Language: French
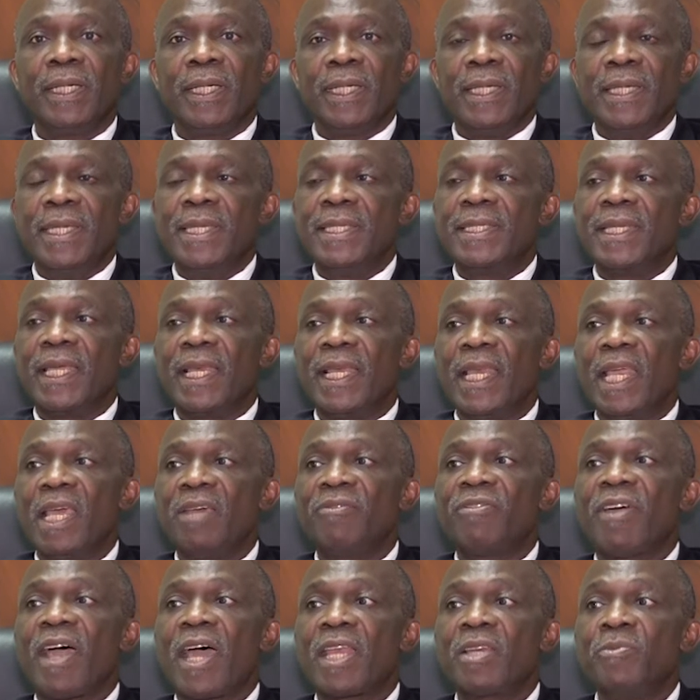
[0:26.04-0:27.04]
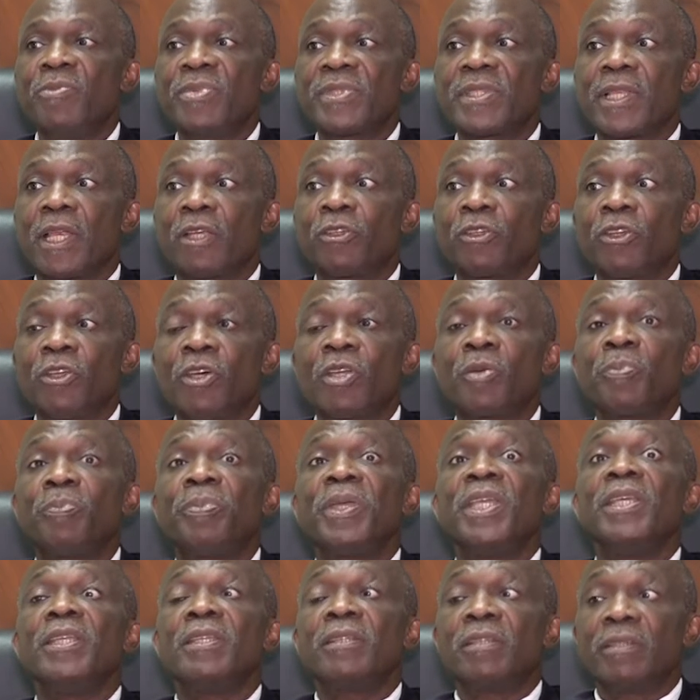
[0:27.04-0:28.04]
et des élèves administrateurs
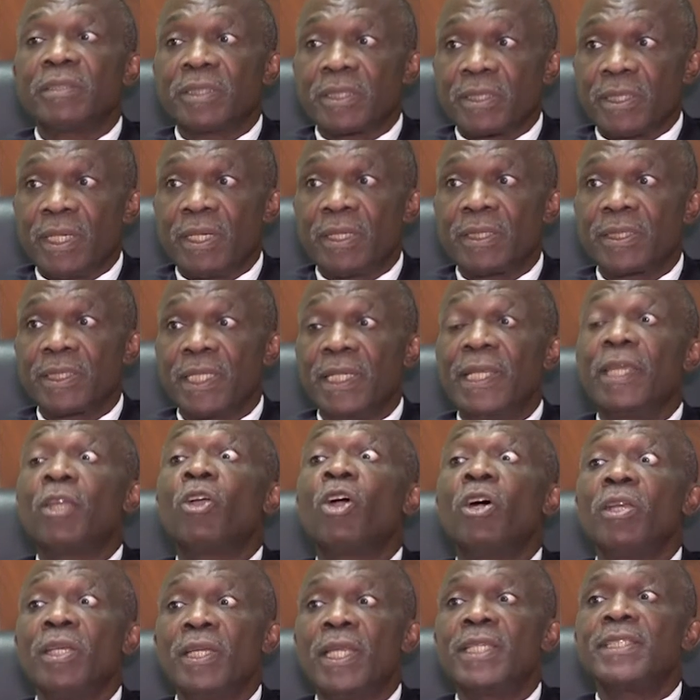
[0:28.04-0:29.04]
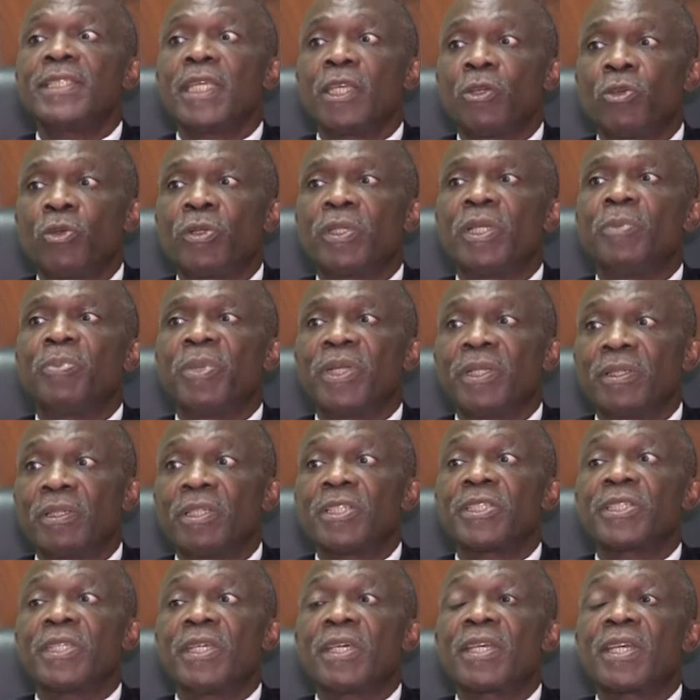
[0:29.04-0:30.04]
pénitentiaires. C'est l'école de la sécurité
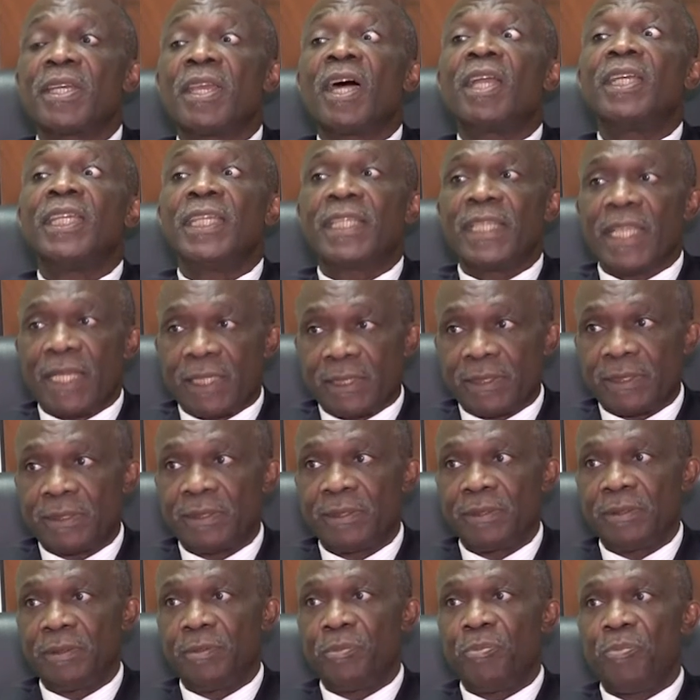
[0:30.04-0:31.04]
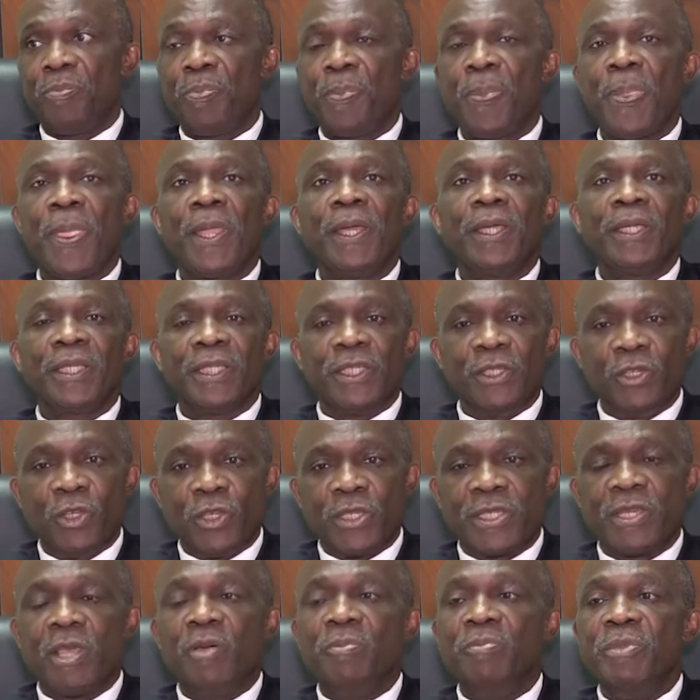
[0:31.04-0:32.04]
pénitentiaire dans les textes.
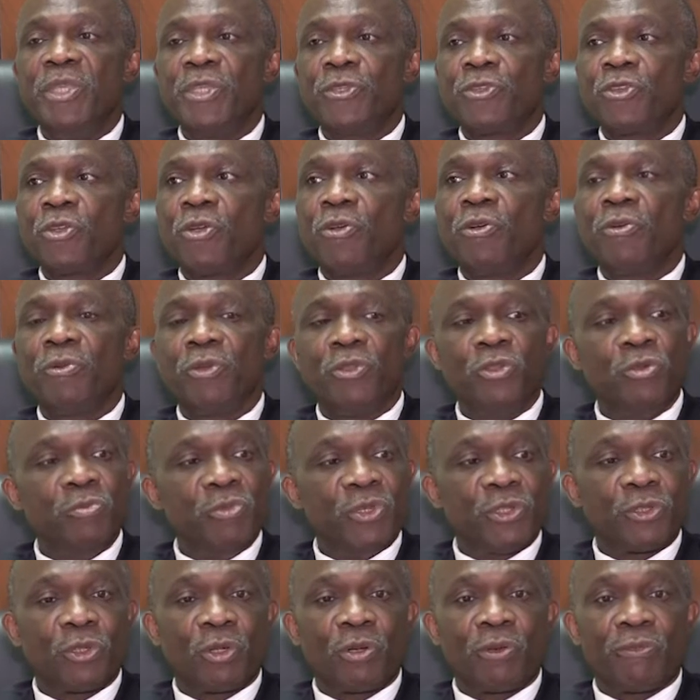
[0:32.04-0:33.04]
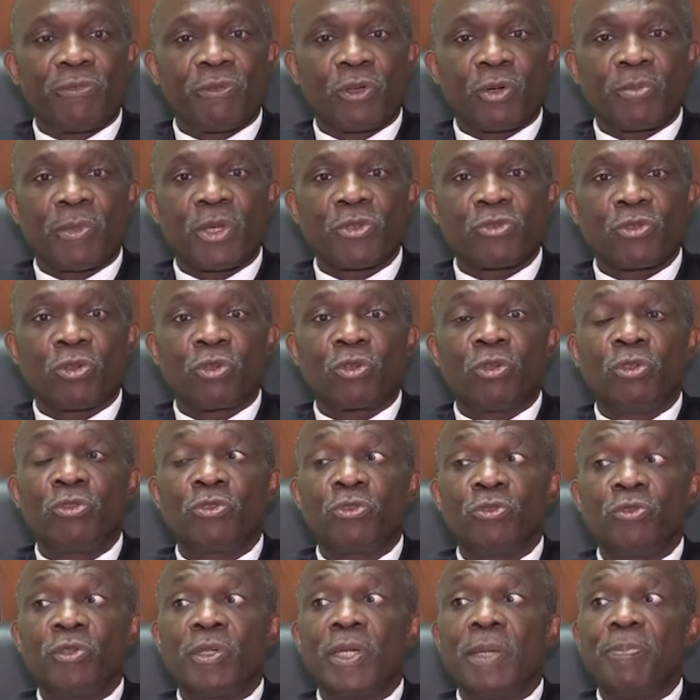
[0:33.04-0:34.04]
Deuxième mission, une mission de formation
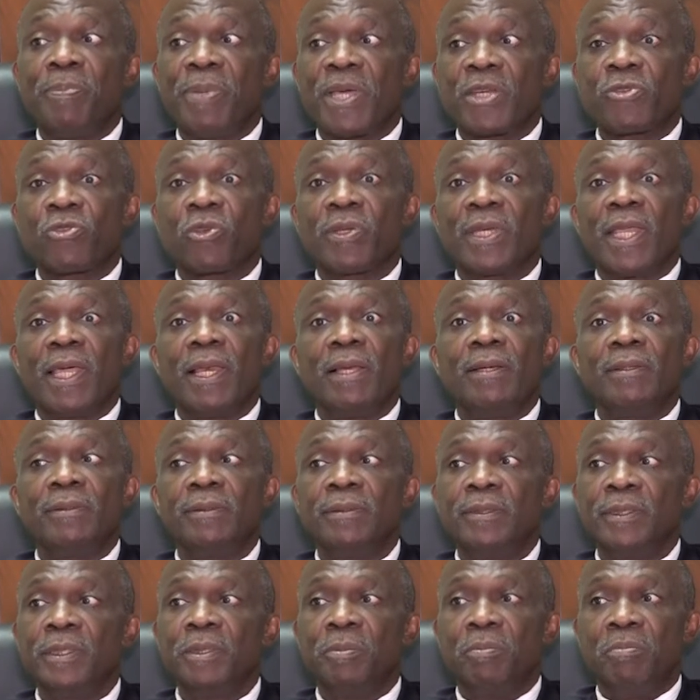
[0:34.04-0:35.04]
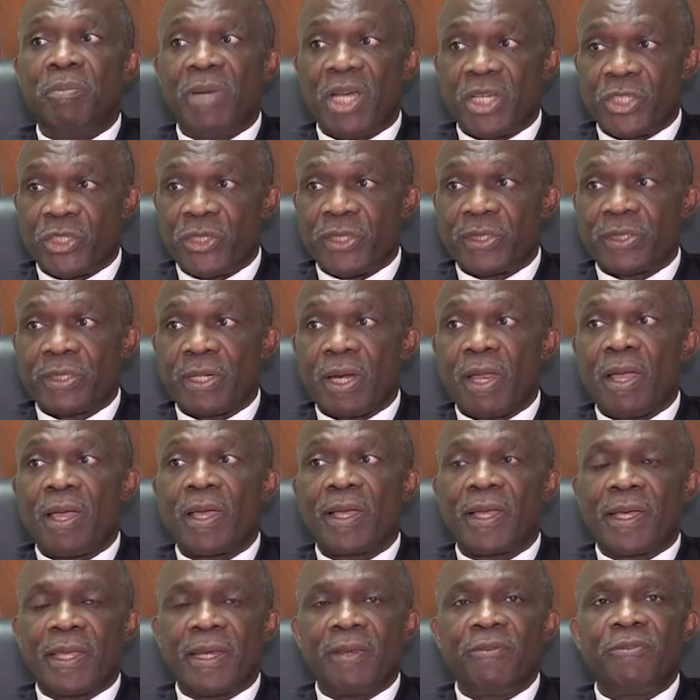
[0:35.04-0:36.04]
continue des personnels,
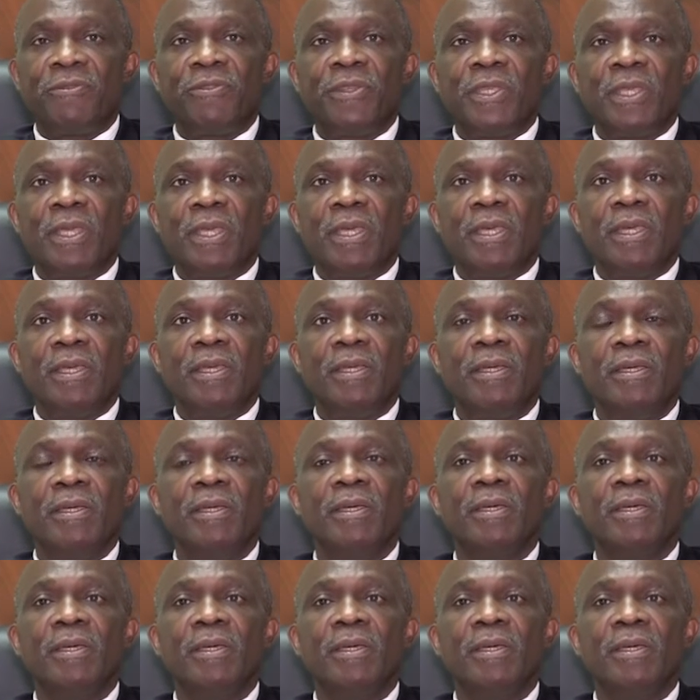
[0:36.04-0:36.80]
magistrats, greffiers,